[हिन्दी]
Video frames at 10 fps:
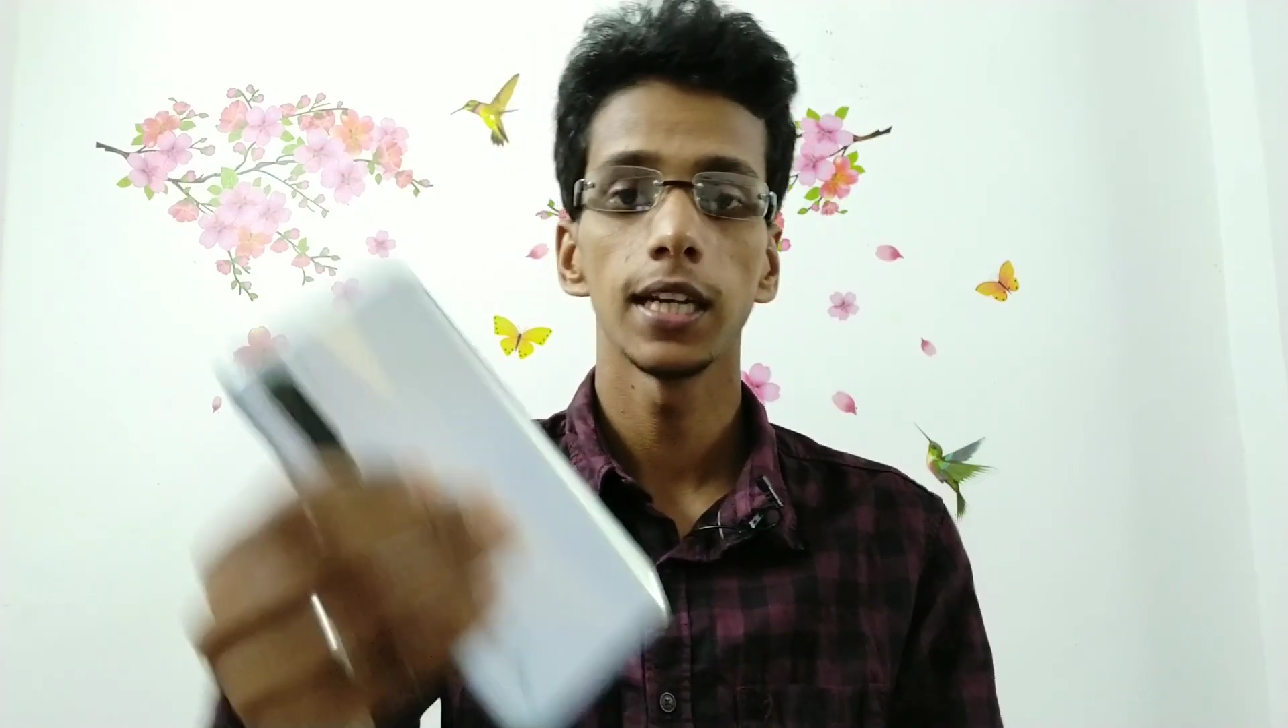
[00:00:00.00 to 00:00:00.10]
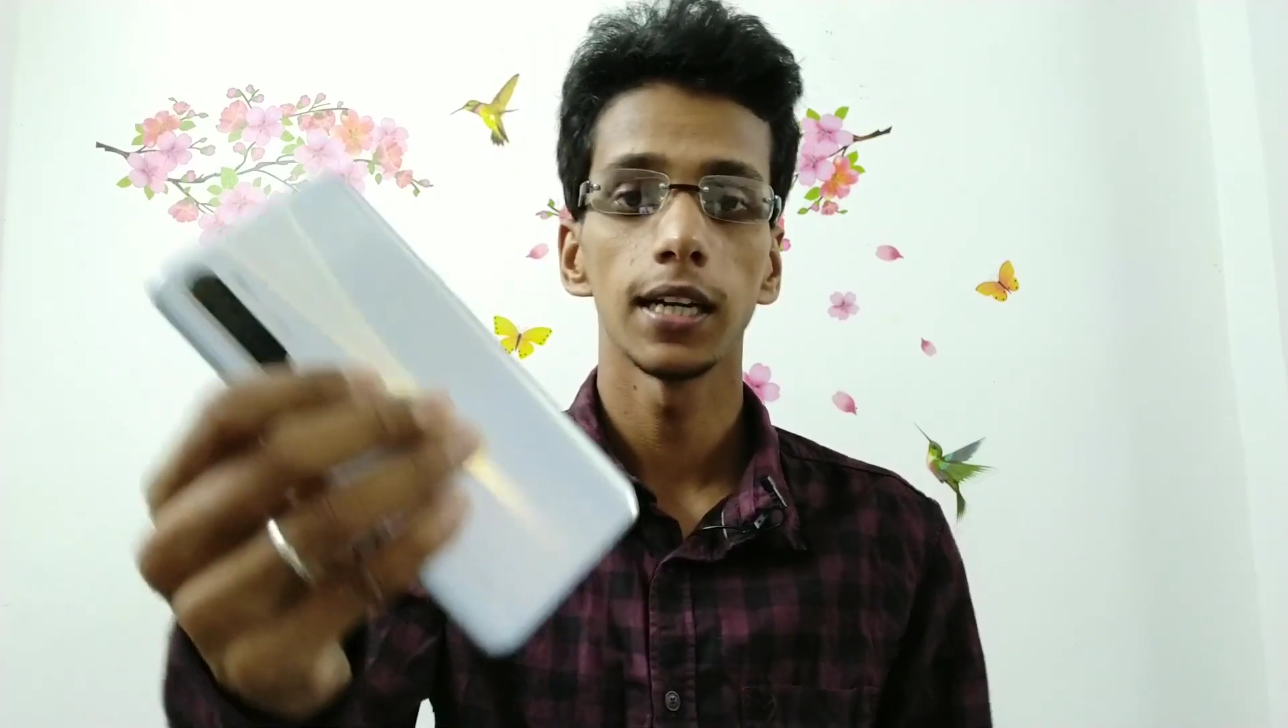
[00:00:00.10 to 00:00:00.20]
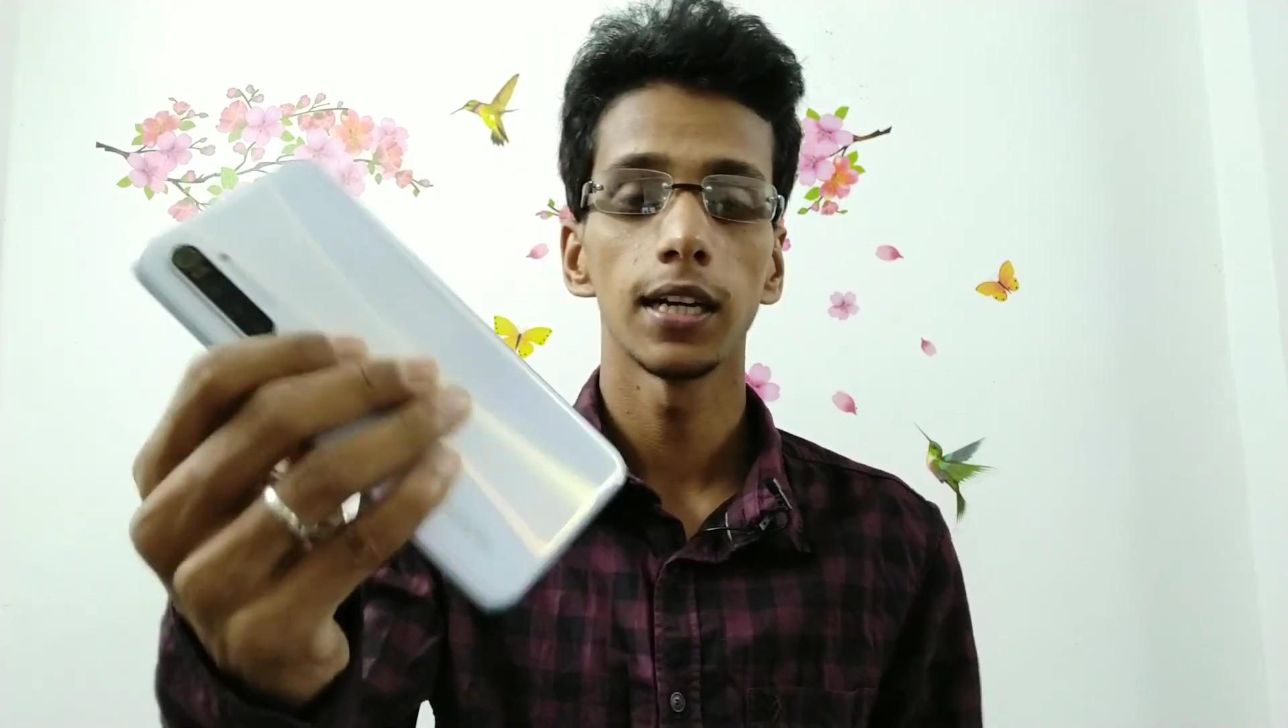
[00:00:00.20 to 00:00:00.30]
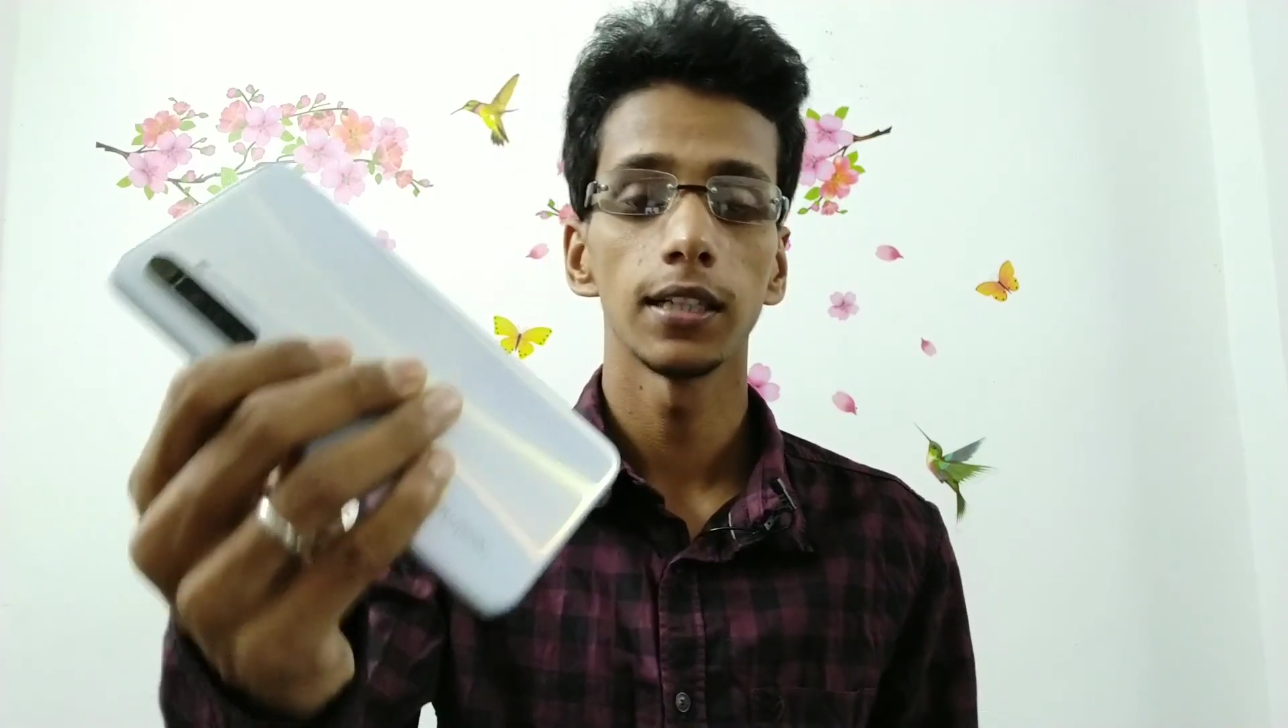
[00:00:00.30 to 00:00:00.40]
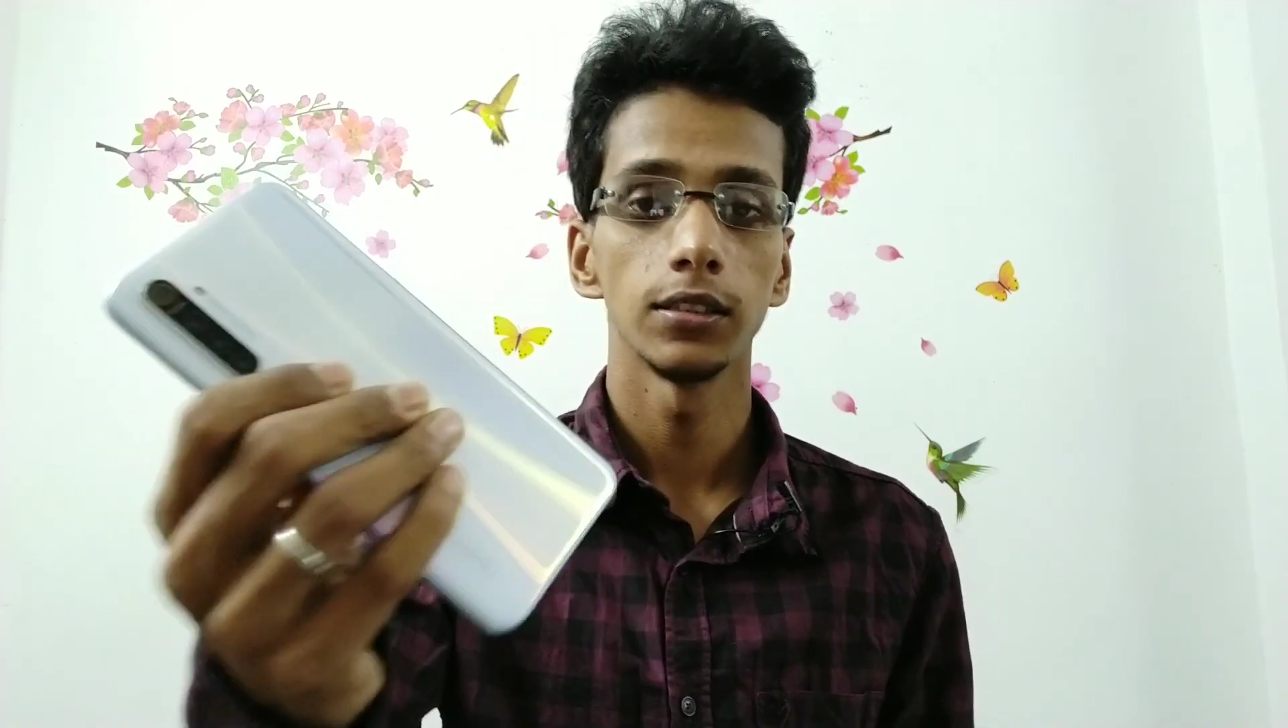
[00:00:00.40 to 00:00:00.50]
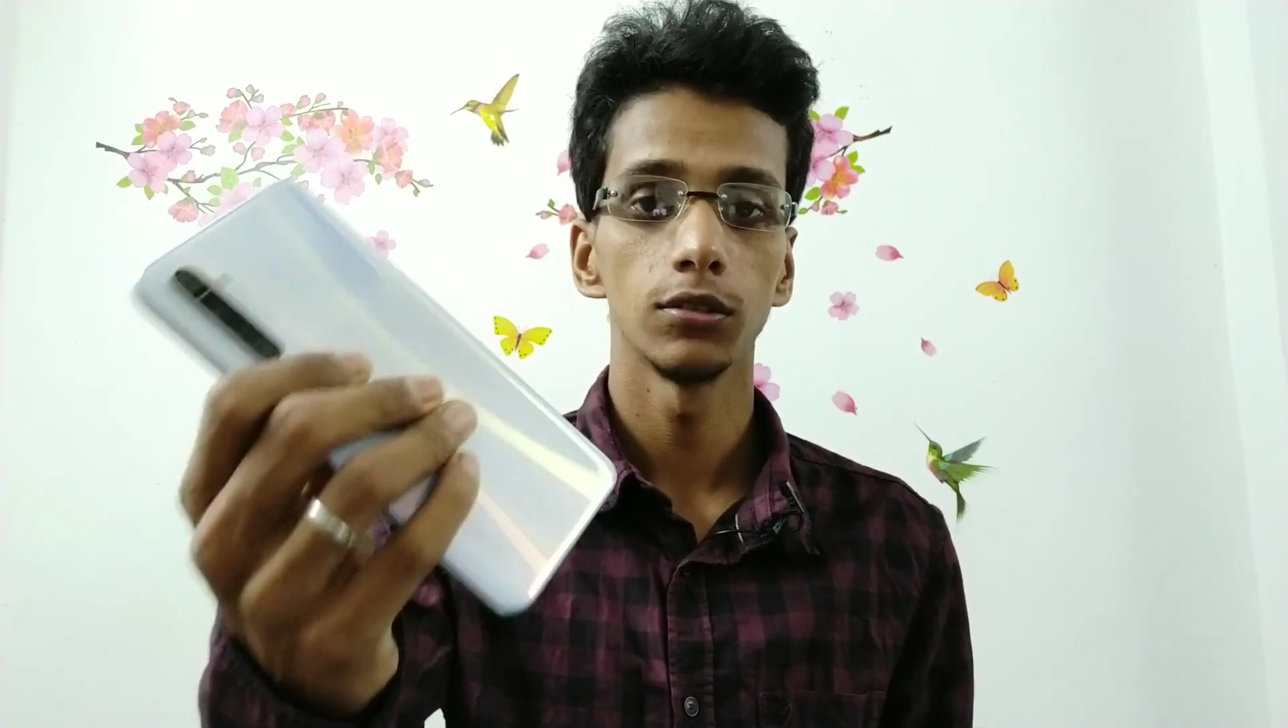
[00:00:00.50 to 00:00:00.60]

लगा